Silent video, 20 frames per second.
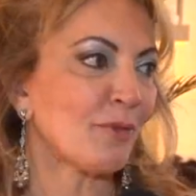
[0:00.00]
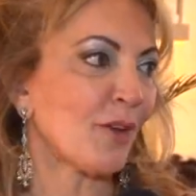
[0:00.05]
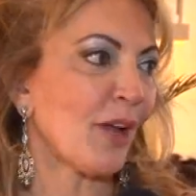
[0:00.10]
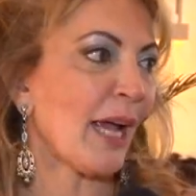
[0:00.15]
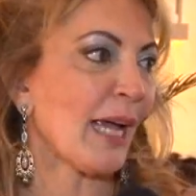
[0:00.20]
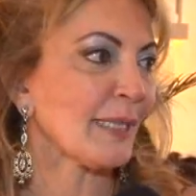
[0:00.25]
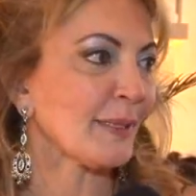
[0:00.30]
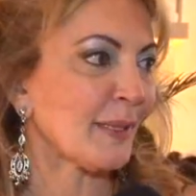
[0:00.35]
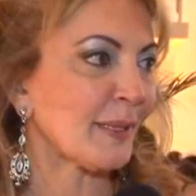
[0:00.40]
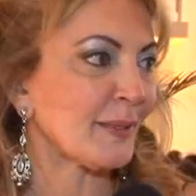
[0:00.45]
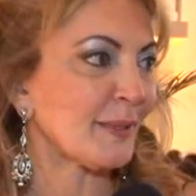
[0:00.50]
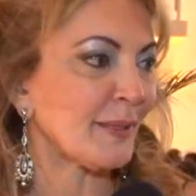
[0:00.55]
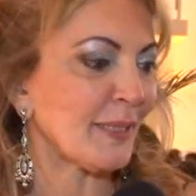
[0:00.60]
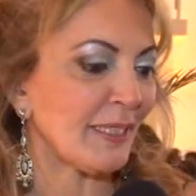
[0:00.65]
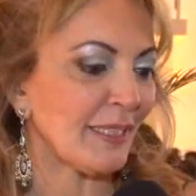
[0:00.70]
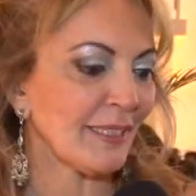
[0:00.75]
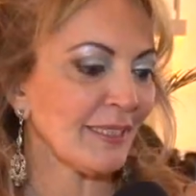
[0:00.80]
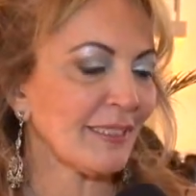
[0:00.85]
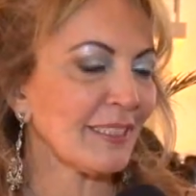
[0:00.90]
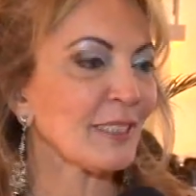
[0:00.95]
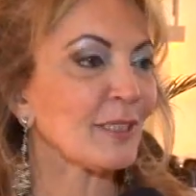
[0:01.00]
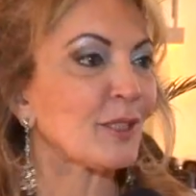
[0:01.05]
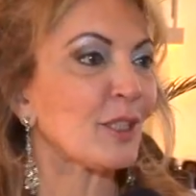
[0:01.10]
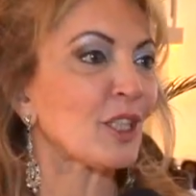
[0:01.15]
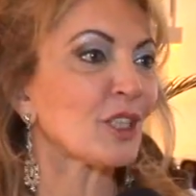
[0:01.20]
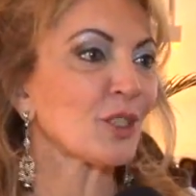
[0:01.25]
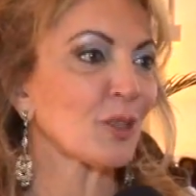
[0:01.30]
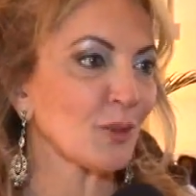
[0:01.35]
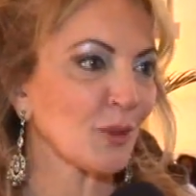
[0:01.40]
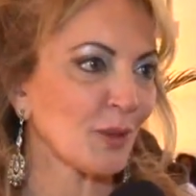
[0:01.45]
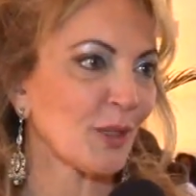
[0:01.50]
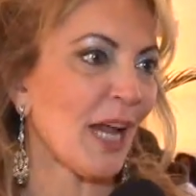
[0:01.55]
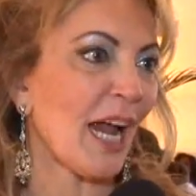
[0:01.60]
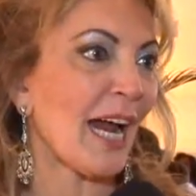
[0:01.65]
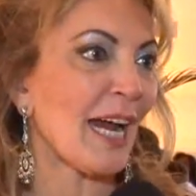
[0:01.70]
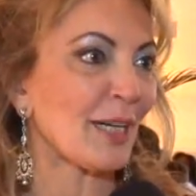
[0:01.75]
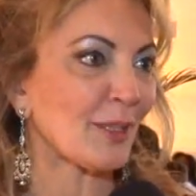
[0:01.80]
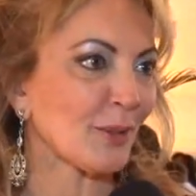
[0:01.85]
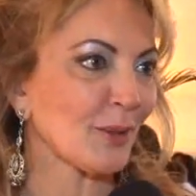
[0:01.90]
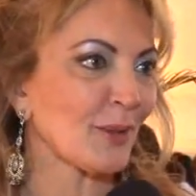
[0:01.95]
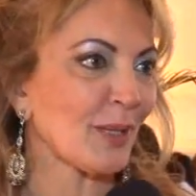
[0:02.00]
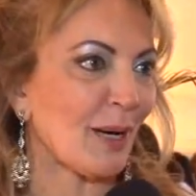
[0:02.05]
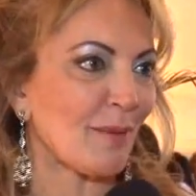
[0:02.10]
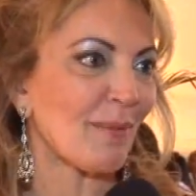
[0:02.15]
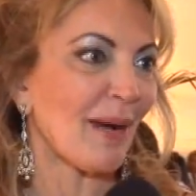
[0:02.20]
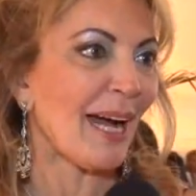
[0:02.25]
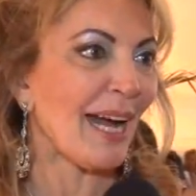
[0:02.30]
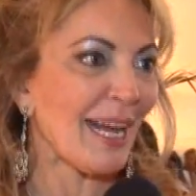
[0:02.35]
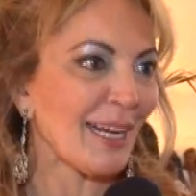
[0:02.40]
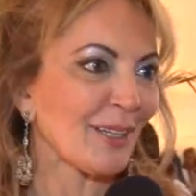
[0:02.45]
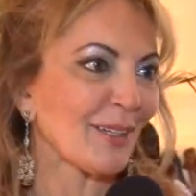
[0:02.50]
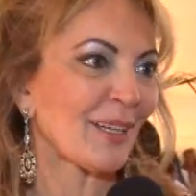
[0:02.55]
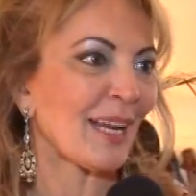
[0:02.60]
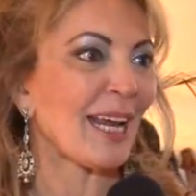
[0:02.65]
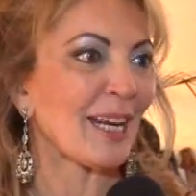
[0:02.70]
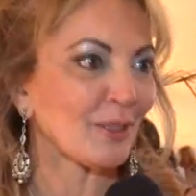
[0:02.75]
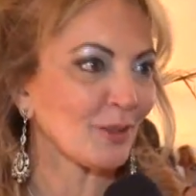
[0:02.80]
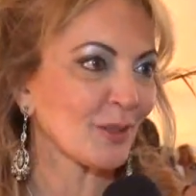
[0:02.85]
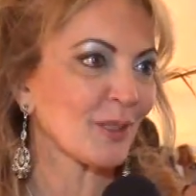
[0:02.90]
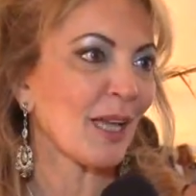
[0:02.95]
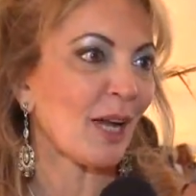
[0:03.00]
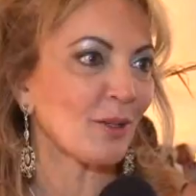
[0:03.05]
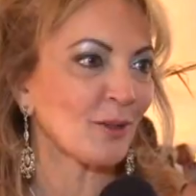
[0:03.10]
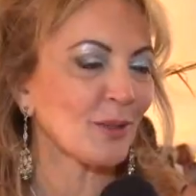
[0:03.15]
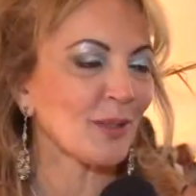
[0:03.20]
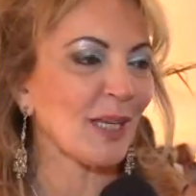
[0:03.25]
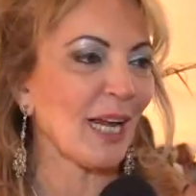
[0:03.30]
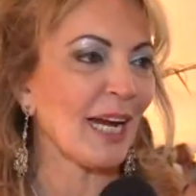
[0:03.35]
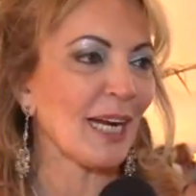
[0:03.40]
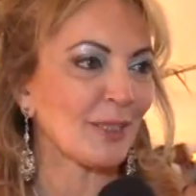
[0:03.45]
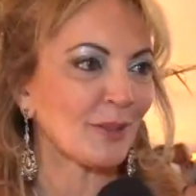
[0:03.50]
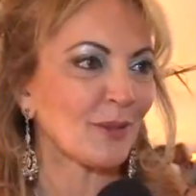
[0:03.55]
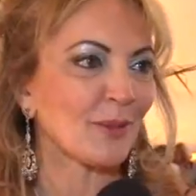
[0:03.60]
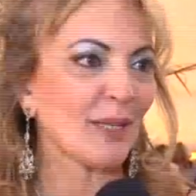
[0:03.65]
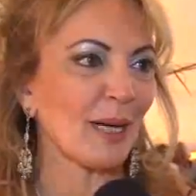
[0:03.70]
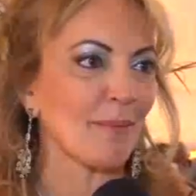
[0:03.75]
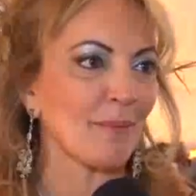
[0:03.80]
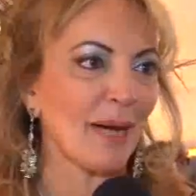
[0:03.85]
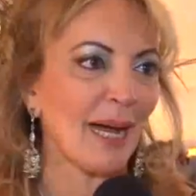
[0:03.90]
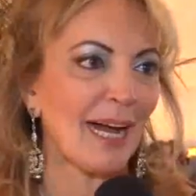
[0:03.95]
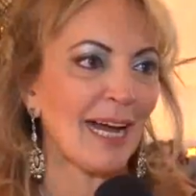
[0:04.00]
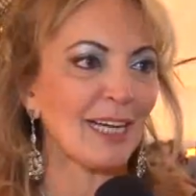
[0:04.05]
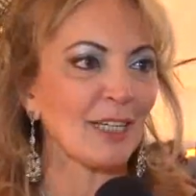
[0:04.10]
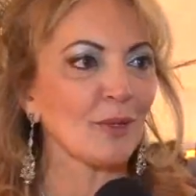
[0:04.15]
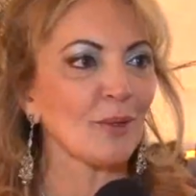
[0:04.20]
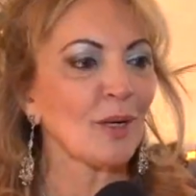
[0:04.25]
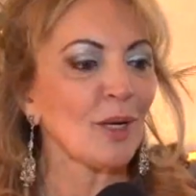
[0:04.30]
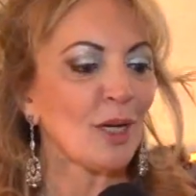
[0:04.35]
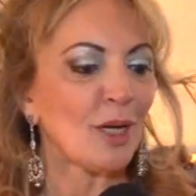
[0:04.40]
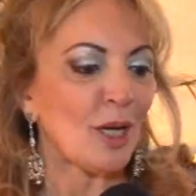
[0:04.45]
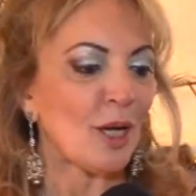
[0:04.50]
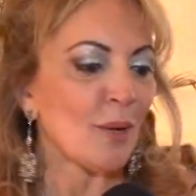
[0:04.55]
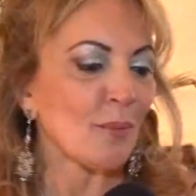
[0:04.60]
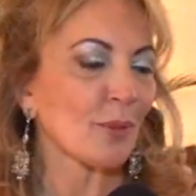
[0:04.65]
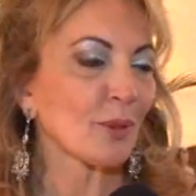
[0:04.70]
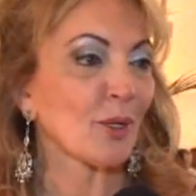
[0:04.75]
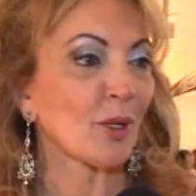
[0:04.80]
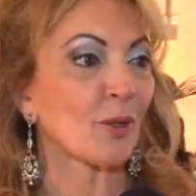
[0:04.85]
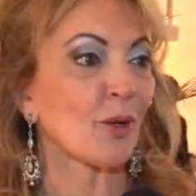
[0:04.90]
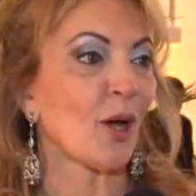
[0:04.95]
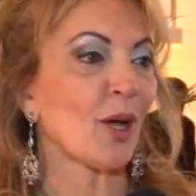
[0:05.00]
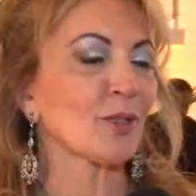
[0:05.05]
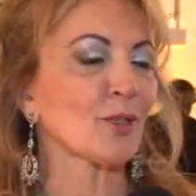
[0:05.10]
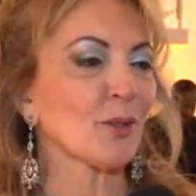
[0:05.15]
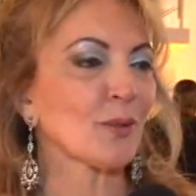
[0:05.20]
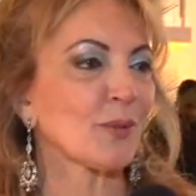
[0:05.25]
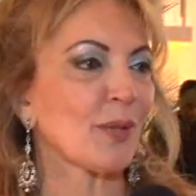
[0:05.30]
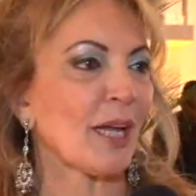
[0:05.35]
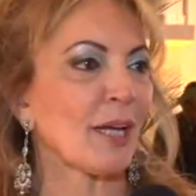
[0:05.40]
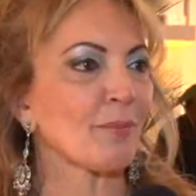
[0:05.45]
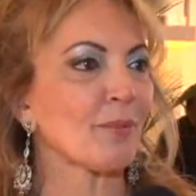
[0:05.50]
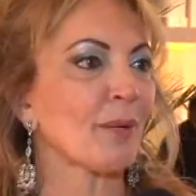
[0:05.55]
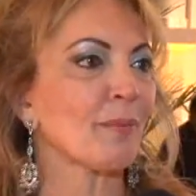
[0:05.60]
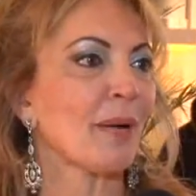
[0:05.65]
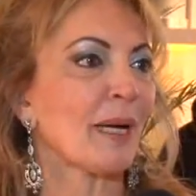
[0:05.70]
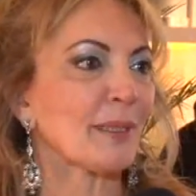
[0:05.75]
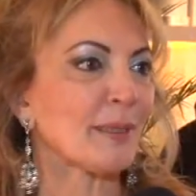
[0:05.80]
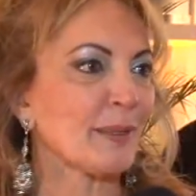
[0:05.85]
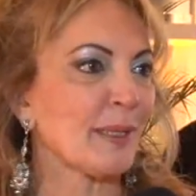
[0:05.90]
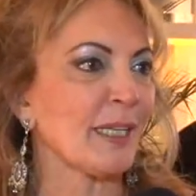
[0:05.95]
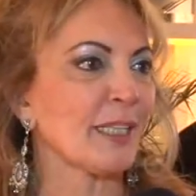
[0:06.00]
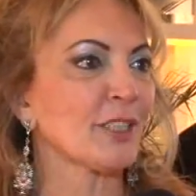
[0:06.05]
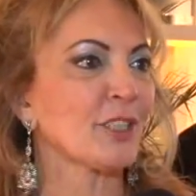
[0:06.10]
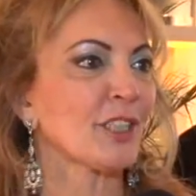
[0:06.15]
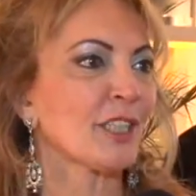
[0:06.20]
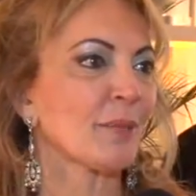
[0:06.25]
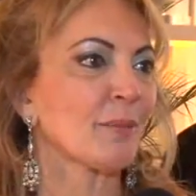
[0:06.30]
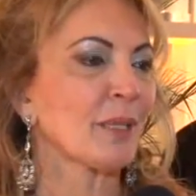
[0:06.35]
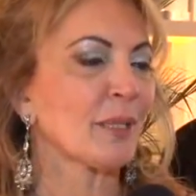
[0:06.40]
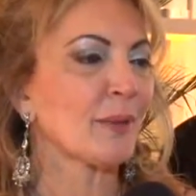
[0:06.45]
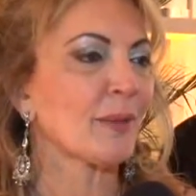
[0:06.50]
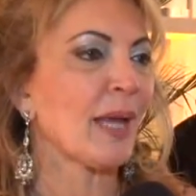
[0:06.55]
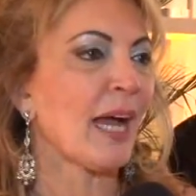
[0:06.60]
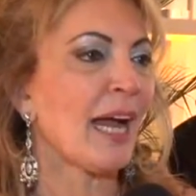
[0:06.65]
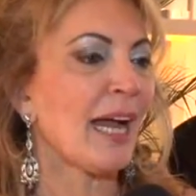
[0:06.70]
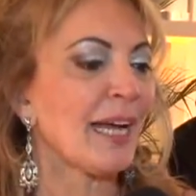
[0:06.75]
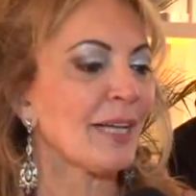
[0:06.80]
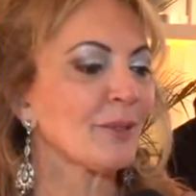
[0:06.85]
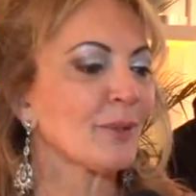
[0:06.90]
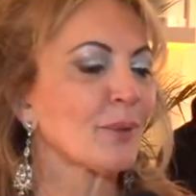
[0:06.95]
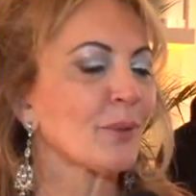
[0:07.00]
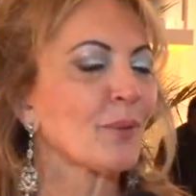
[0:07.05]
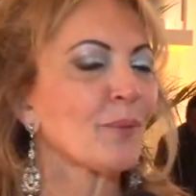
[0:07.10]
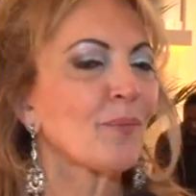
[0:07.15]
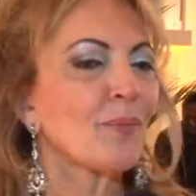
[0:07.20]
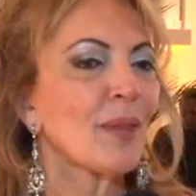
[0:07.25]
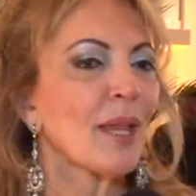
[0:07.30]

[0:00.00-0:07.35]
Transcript: festa assim, que exige um certo trabalho, né? nos dá um certo trabalho, porque o nosso tempo é bastante limitado.